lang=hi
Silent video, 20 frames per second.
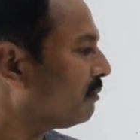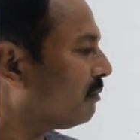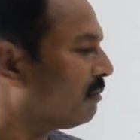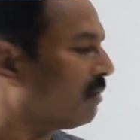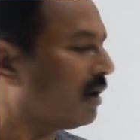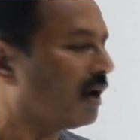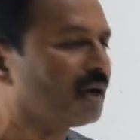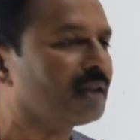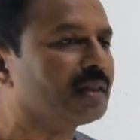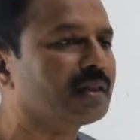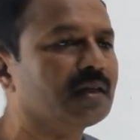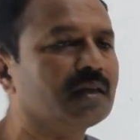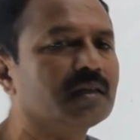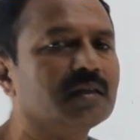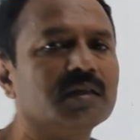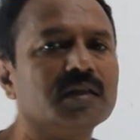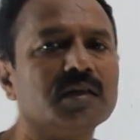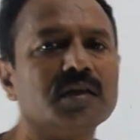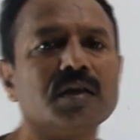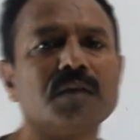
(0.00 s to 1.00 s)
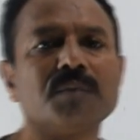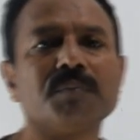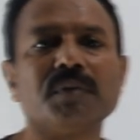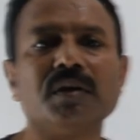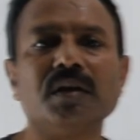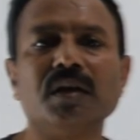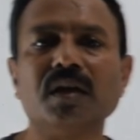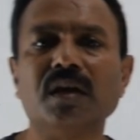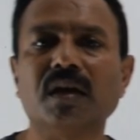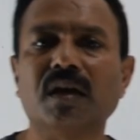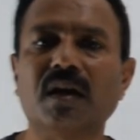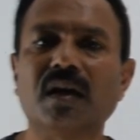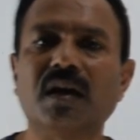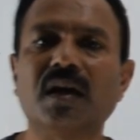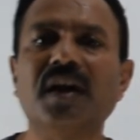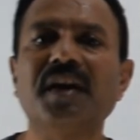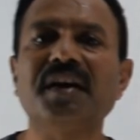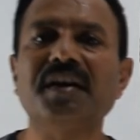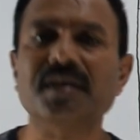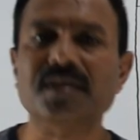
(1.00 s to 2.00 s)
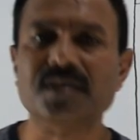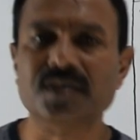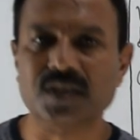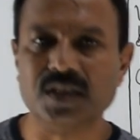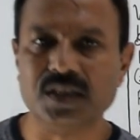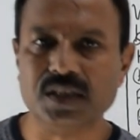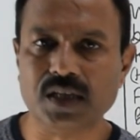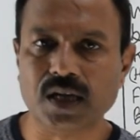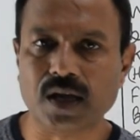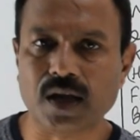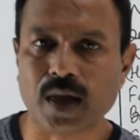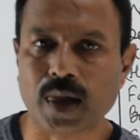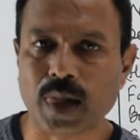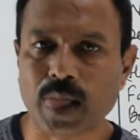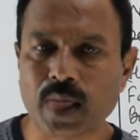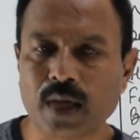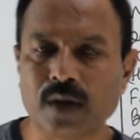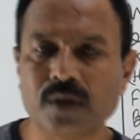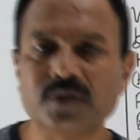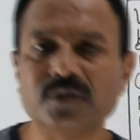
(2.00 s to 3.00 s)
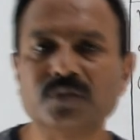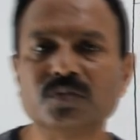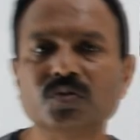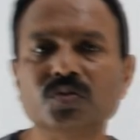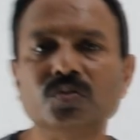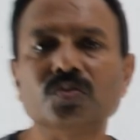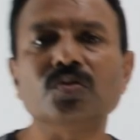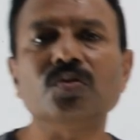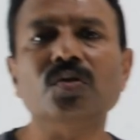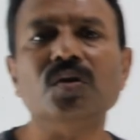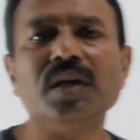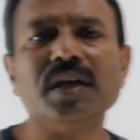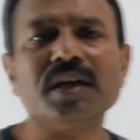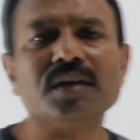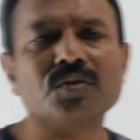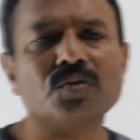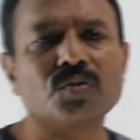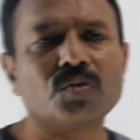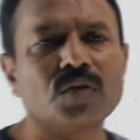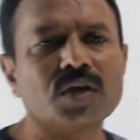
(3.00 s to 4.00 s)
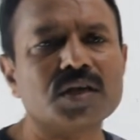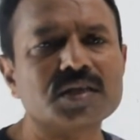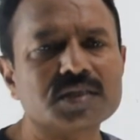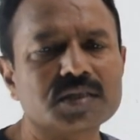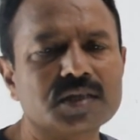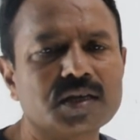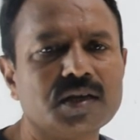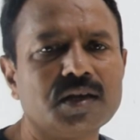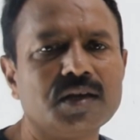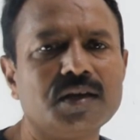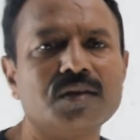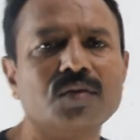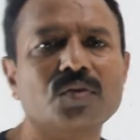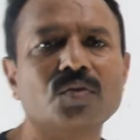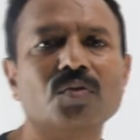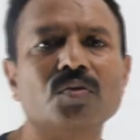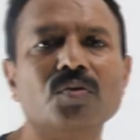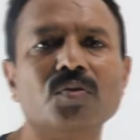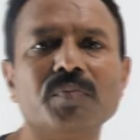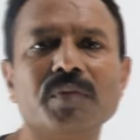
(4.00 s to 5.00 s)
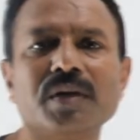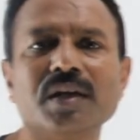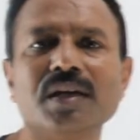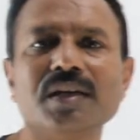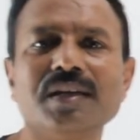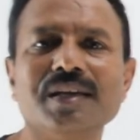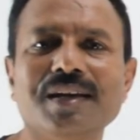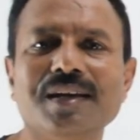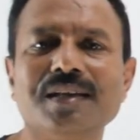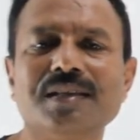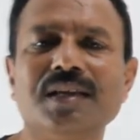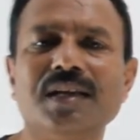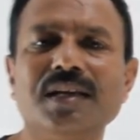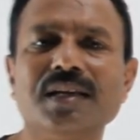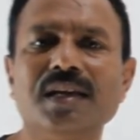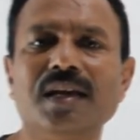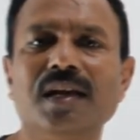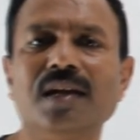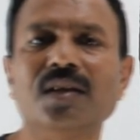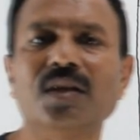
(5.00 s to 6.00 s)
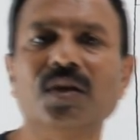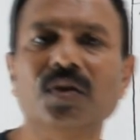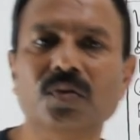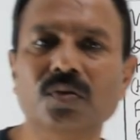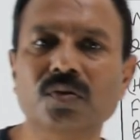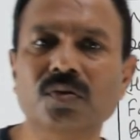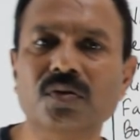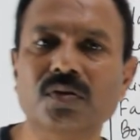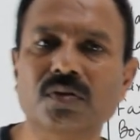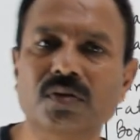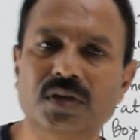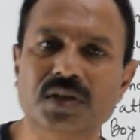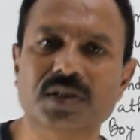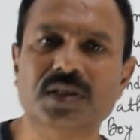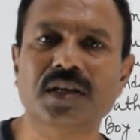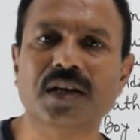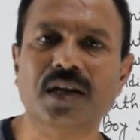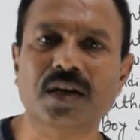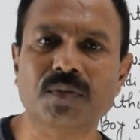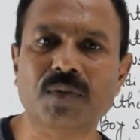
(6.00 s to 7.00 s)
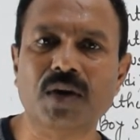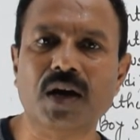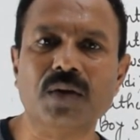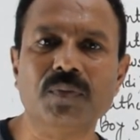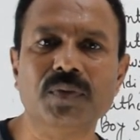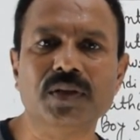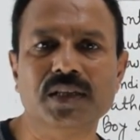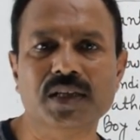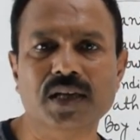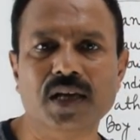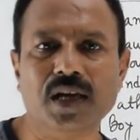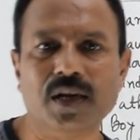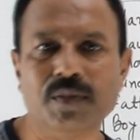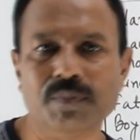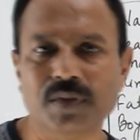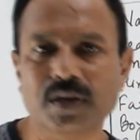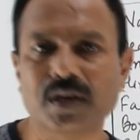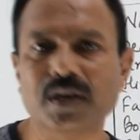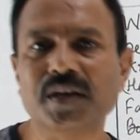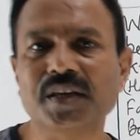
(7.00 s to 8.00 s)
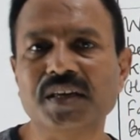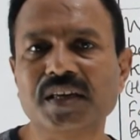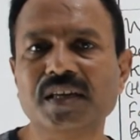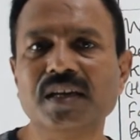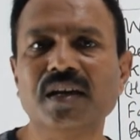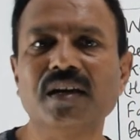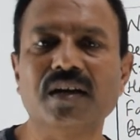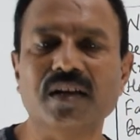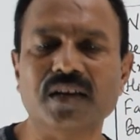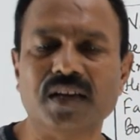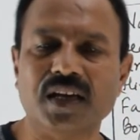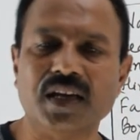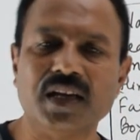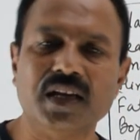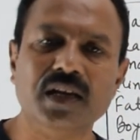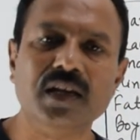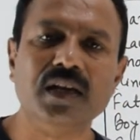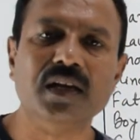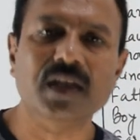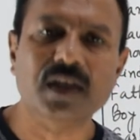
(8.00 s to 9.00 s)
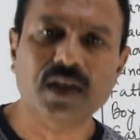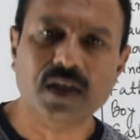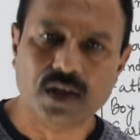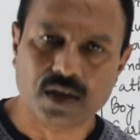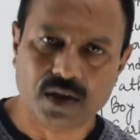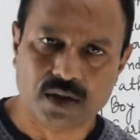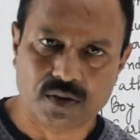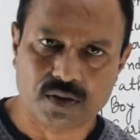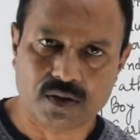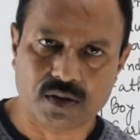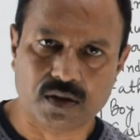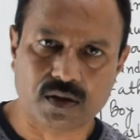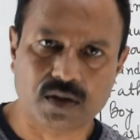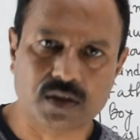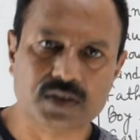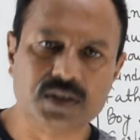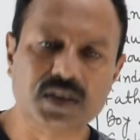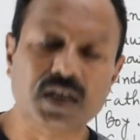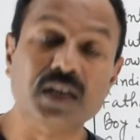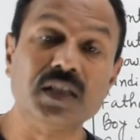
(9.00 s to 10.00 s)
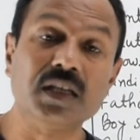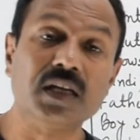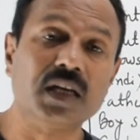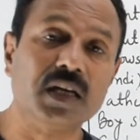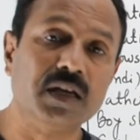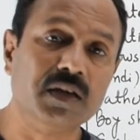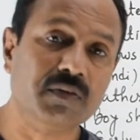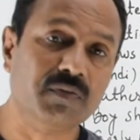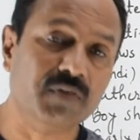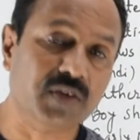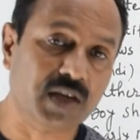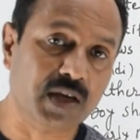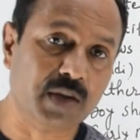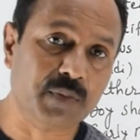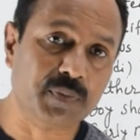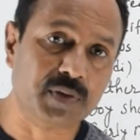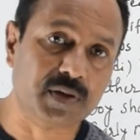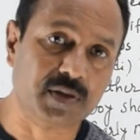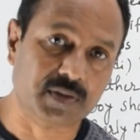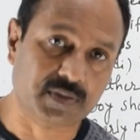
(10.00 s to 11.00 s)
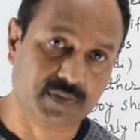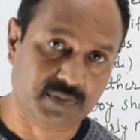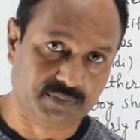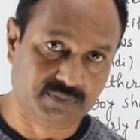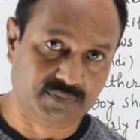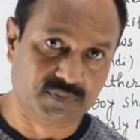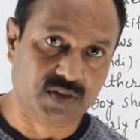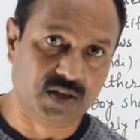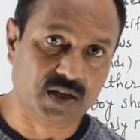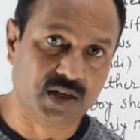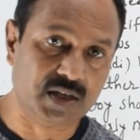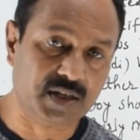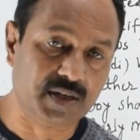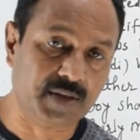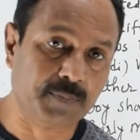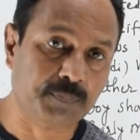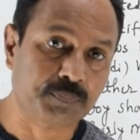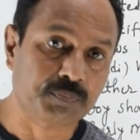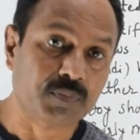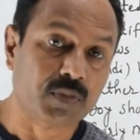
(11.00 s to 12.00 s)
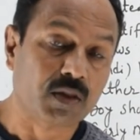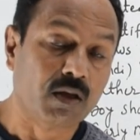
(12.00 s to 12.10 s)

भारत के अंदर अपने घर का एड्रेस दे दिया तो एक थोड़ा सा लोगों में ये रहता है कि यार देखो इसने अखबार में दिया है अपने लड़की या लड़के के शादी के विज्ञापन के लिए